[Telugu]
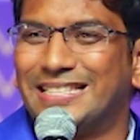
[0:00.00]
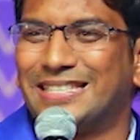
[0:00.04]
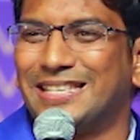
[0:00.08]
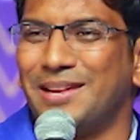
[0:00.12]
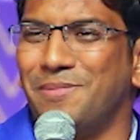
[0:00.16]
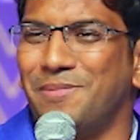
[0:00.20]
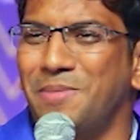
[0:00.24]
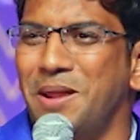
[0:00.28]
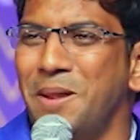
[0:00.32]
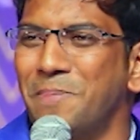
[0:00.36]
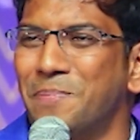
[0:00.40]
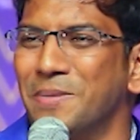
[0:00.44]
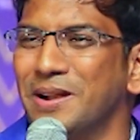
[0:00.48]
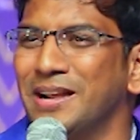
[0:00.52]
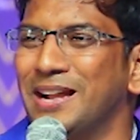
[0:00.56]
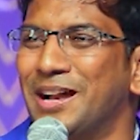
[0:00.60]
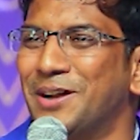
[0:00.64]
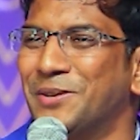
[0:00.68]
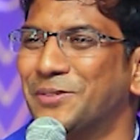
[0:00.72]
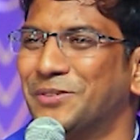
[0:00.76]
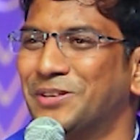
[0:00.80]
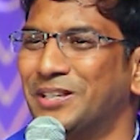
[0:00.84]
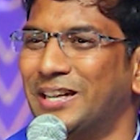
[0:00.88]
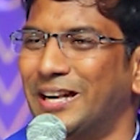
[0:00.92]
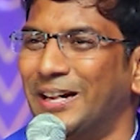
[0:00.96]

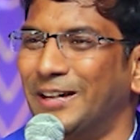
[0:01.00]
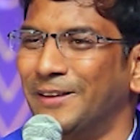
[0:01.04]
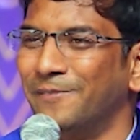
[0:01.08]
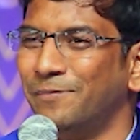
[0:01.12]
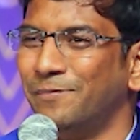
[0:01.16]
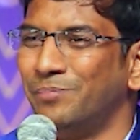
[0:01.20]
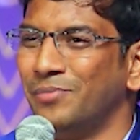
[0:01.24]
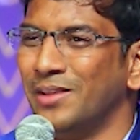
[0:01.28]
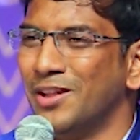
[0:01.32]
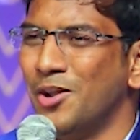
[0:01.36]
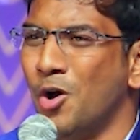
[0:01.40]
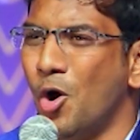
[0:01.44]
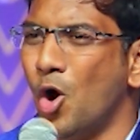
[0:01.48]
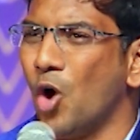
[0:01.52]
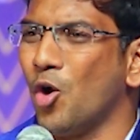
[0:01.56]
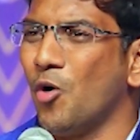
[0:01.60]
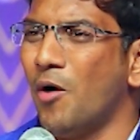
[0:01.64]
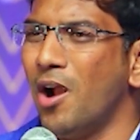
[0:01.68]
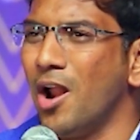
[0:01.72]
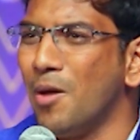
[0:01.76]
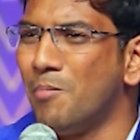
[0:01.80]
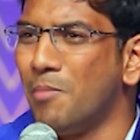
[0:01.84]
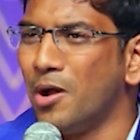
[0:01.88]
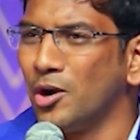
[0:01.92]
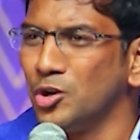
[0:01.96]
సమీపంగా ఉన్నాడు
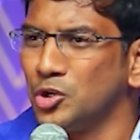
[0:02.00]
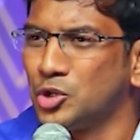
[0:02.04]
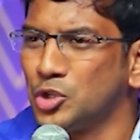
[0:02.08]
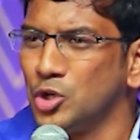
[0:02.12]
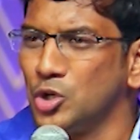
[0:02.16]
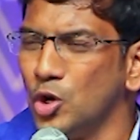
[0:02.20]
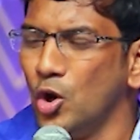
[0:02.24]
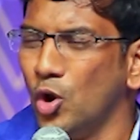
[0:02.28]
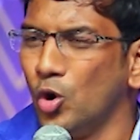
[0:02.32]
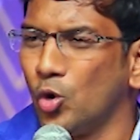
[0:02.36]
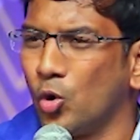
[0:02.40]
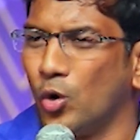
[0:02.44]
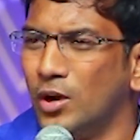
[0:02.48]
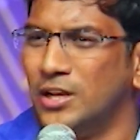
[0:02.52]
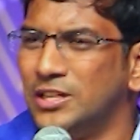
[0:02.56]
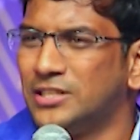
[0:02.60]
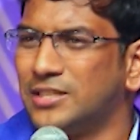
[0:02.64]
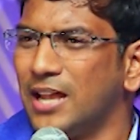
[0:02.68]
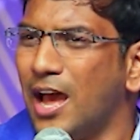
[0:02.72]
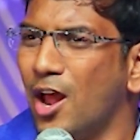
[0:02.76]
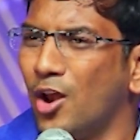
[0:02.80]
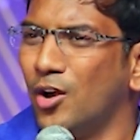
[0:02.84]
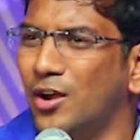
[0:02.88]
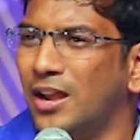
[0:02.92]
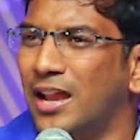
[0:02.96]
ఒకవేళ మనుషులు
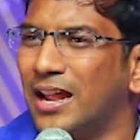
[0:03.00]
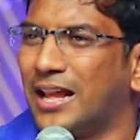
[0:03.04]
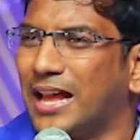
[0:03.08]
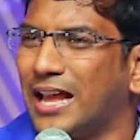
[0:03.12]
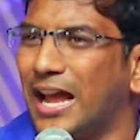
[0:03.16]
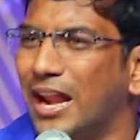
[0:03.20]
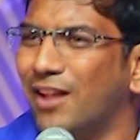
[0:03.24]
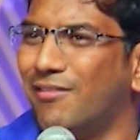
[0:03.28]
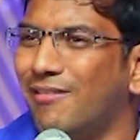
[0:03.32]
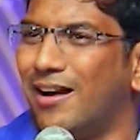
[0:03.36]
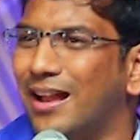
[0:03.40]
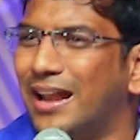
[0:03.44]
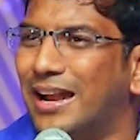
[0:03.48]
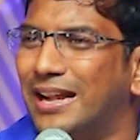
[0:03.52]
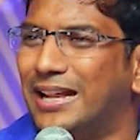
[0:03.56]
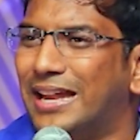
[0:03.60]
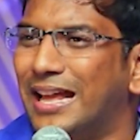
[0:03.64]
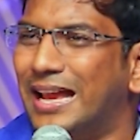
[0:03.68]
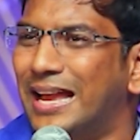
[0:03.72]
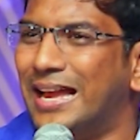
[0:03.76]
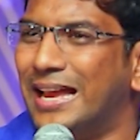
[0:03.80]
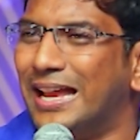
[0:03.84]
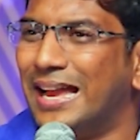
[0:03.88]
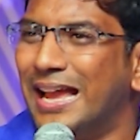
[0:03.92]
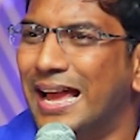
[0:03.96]
కొన్నిసార్లు నేను
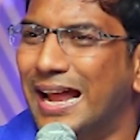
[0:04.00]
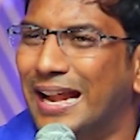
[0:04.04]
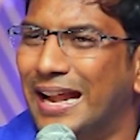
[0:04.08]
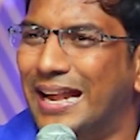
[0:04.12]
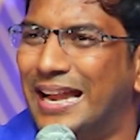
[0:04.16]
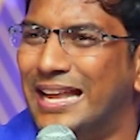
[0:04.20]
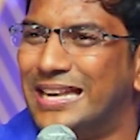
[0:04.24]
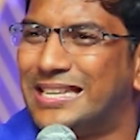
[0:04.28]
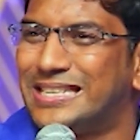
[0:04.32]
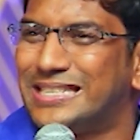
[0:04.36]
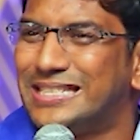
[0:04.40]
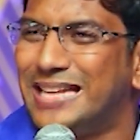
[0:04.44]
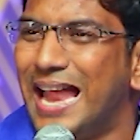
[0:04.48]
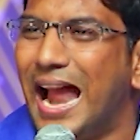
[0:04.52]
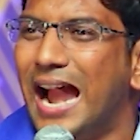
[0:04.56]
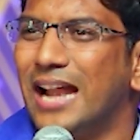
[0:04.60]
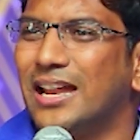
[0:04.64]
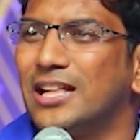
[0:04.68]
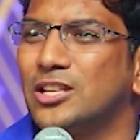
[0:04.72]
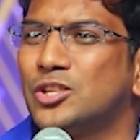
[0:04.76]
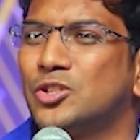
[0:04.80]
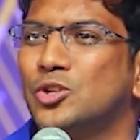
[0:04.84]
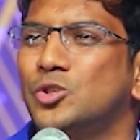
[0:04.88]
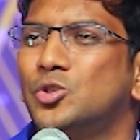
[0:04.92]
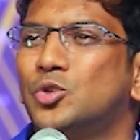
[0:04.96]
కలవాలంటే నీ
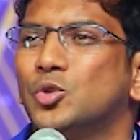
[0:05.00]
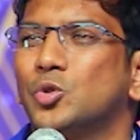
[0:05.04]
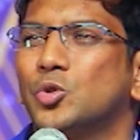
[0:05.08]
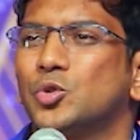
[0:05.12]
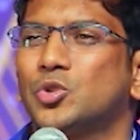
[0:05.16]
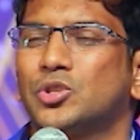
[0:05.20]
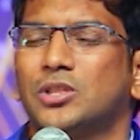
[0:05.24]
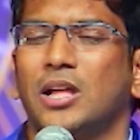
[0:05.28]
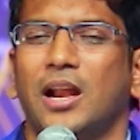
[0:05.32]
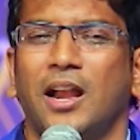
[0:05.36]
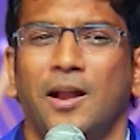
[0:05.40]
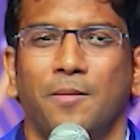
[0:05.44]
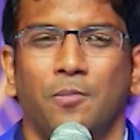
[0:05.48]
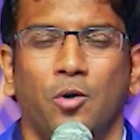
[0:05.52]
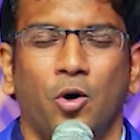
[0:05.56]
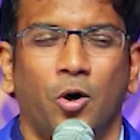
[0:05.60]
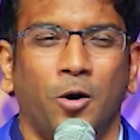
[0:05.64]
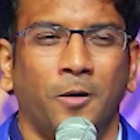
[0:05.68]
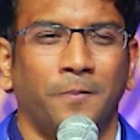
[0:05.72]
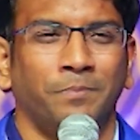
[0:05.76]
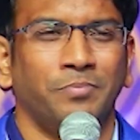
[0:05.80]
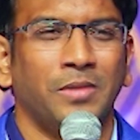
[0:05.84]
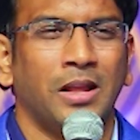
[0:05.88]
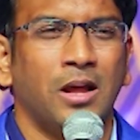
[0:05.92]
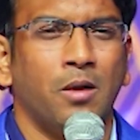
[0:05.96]
స్టేటస్ని చూస్తారేమో
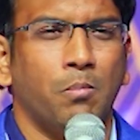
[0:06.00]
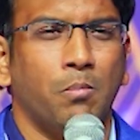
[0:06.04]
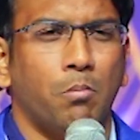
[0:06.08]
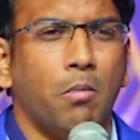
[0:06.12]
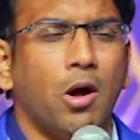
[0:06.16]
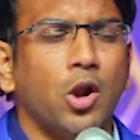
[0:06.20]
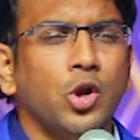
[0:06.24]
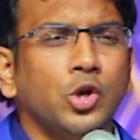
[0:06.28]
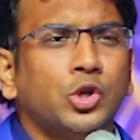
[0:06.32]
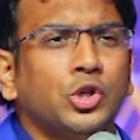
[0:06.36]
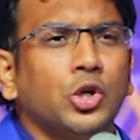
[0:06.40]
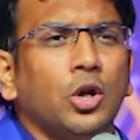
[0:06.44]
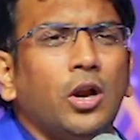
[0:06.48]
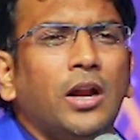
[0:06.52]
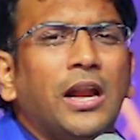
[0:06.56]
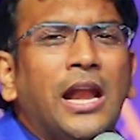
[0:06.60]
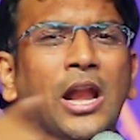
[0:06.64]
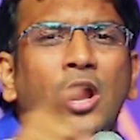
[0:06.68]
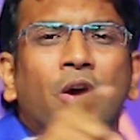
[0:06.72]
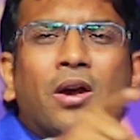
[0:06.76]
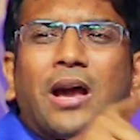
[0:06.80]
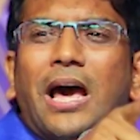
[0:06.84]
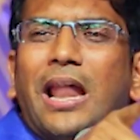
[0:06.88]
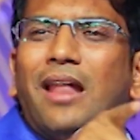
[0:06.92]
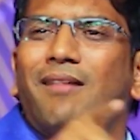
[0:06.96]
మనుషులు
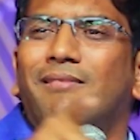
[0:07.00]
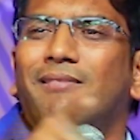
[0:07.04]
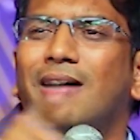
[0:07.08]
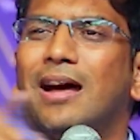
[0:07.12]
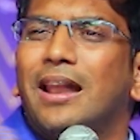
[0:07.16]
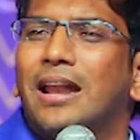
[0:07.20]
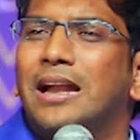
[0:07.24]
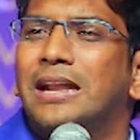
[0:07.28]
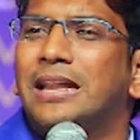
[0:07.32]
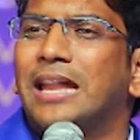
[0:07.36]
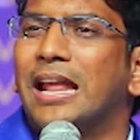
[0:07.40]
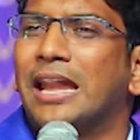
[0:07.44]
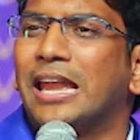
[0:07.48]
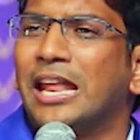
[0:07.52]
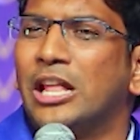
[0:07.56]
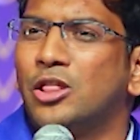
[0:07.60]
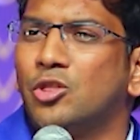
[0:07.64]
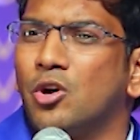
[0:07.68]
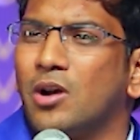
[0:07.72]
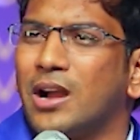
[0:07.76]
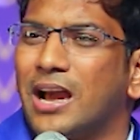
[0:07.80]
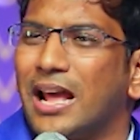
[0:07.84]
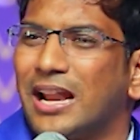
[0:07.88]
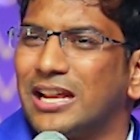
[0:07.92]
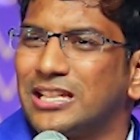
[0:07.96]
నిన్ను కలవాలంటే
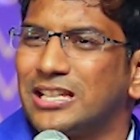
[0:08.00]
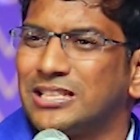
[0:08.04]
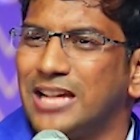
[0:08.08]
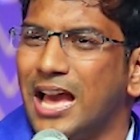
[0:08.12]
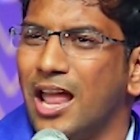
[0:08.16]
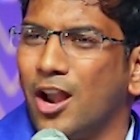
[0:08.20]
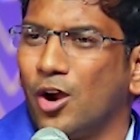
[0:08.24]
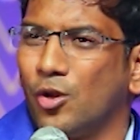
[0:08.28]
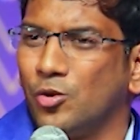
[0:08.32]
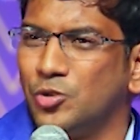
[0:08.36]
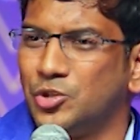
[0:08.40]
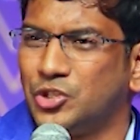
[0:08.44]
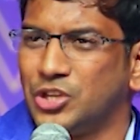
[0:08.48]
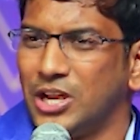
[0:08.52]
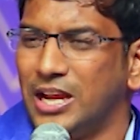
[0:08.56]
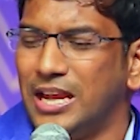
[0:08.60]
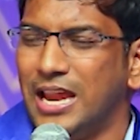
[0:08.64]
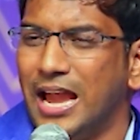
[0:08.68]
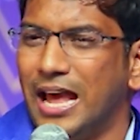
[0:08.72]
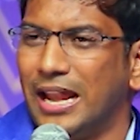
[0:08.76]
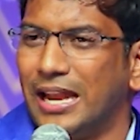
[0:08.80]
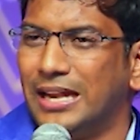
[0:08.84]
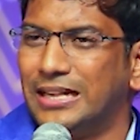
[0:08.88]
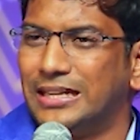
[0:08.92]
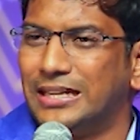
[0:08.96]
నీతో కరచాలనం
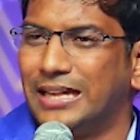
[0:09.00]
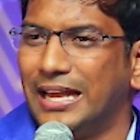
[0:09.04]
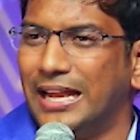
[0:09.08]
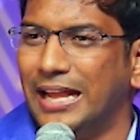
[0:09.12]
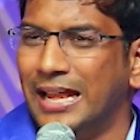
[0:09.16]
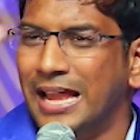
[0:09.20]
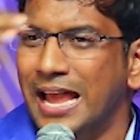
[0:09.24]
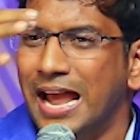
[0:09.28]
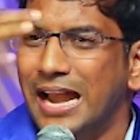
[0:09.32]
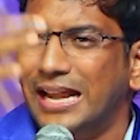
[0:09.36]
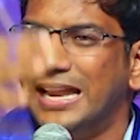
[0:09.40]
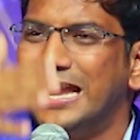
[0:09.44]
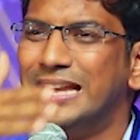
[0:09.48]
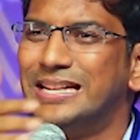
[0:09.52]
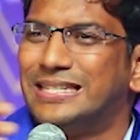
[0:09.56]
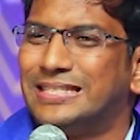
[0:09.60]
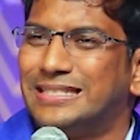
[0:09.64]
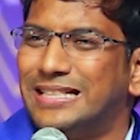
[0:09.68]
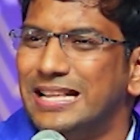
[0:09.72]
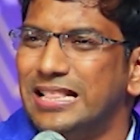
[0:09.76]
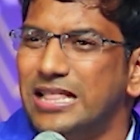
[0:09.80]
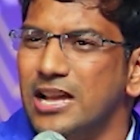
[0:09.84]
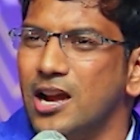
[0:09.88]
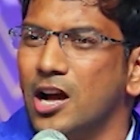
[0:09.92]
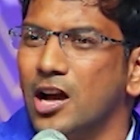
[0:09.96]
చేయాలంటే నీ
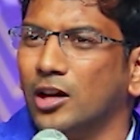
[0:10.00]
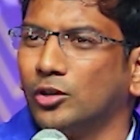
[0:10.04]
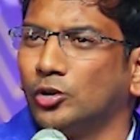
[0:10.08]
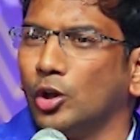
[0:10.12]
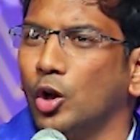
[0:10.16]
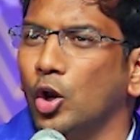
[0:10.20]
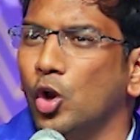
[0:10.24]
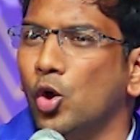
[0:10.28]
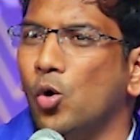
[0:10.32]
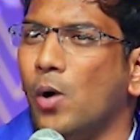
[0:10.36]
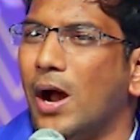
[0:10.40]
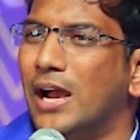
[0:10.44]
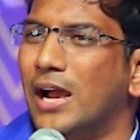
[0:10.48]
స్థితిగతులను